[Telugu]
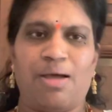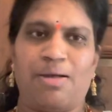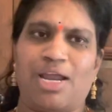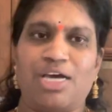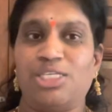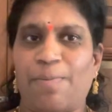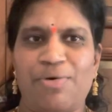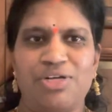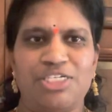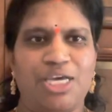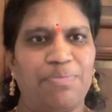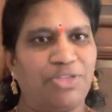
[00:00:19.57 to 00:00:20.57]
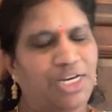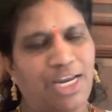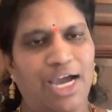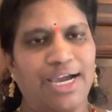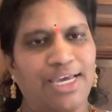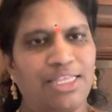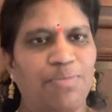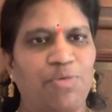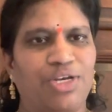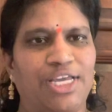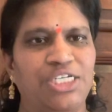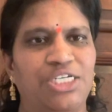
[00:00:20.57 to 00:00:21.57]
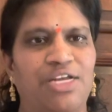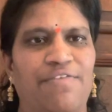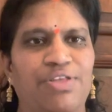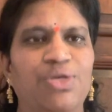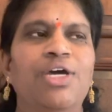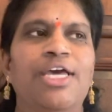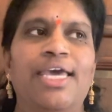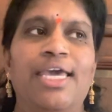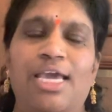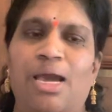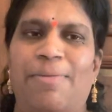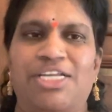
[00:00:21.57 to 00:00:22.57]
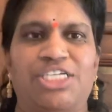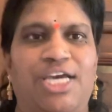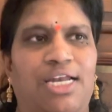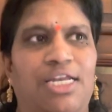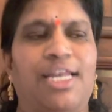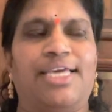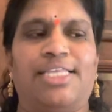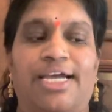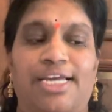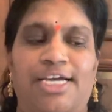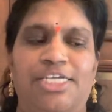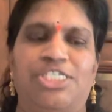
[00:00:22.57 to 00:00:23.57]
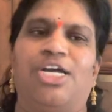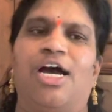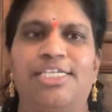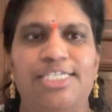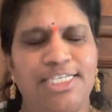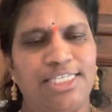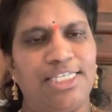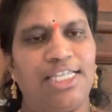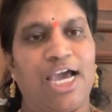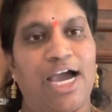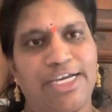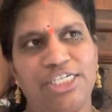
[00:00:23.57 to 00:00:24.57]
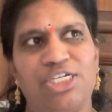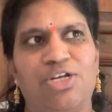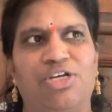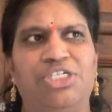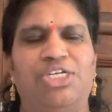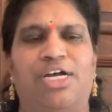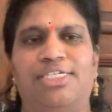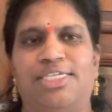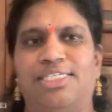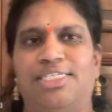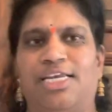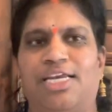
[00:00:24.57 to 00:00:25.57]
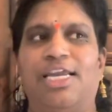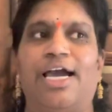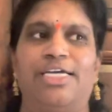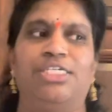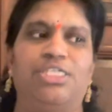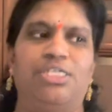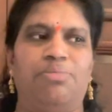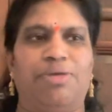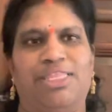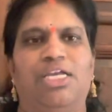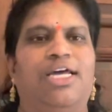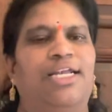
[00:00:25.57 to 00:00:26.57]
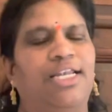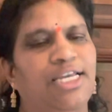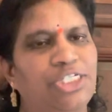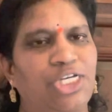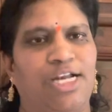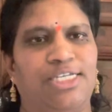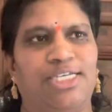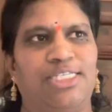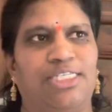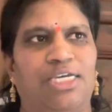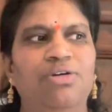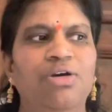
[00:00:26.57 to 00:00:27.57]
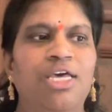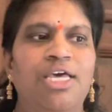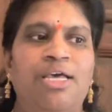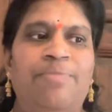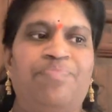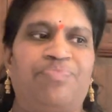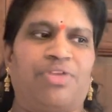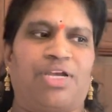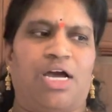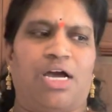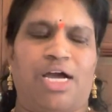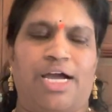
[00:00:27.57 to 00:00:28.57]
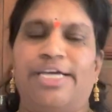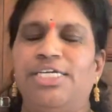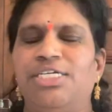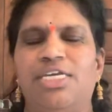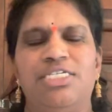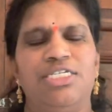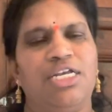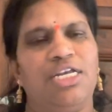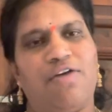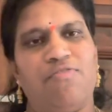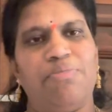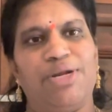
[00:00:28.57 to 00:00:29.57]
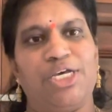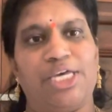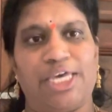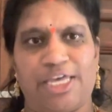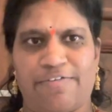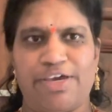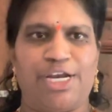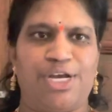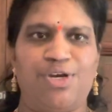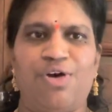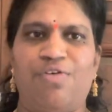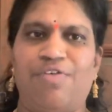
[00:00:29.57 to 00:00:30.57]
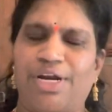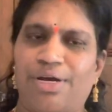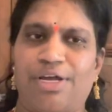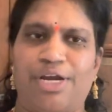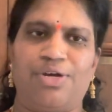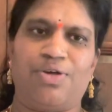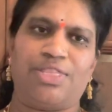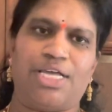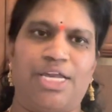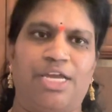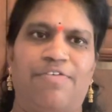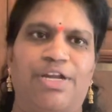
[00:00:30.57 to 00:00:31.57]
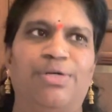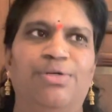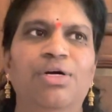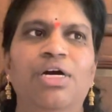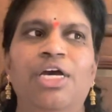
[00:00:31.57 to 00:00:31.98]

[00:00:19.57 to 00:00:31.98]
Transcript: నాకు సపోర్ట్ చేయకపోతే నాకైతే మౌంటేషన్ అవ్వదు ఇంకా మన ఛానల్ అయితే గనక స్టార్ట్ చేసింది ఆగస్ట్లో స్టార్ట్ చేశానండి ఆగస్టు మధ్యలో అట్లా స్టార్ట్ చేశాను ఇంకా ఆగస్ట్ నుంచి నవంబర్ ఇరవై రెండో వరకు రెండో తారీఖు వరకు